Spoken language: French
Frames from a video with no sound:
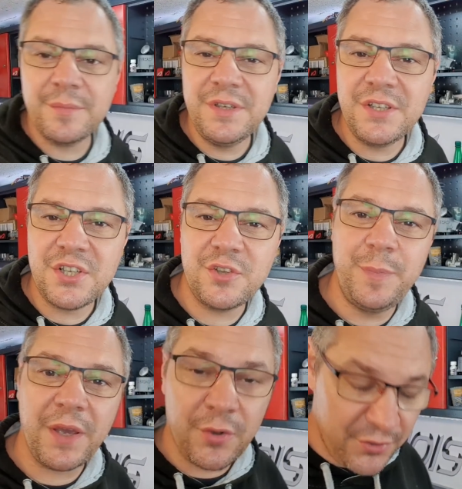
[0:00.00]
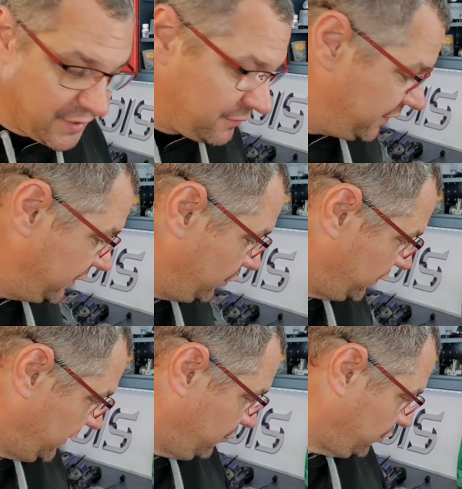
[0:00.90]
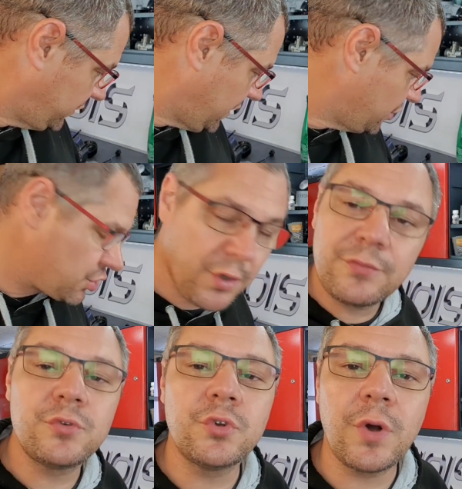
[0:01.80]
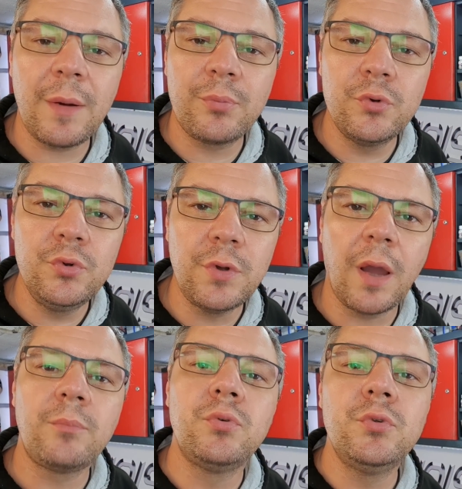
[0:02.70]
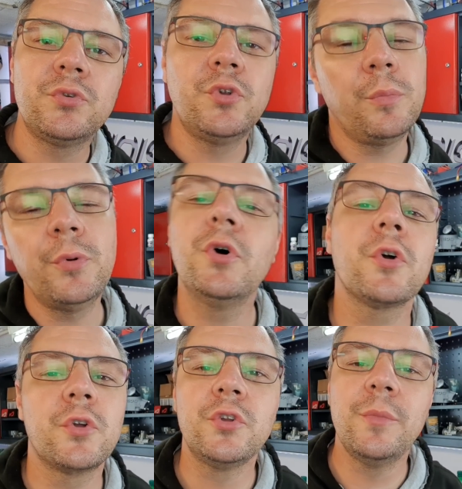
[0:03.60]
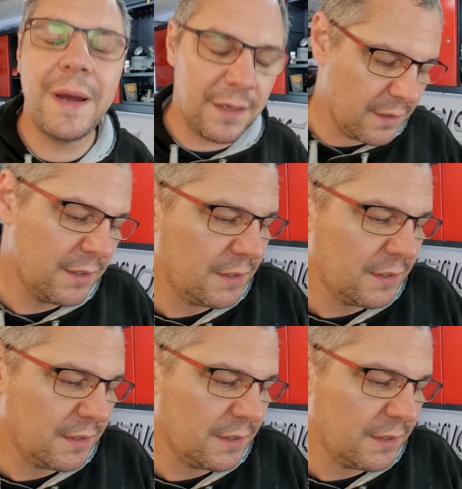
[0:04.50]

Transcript: amis, j'espère que cette vidéo démontage vous aura plu, hein, plus de peur que de mal.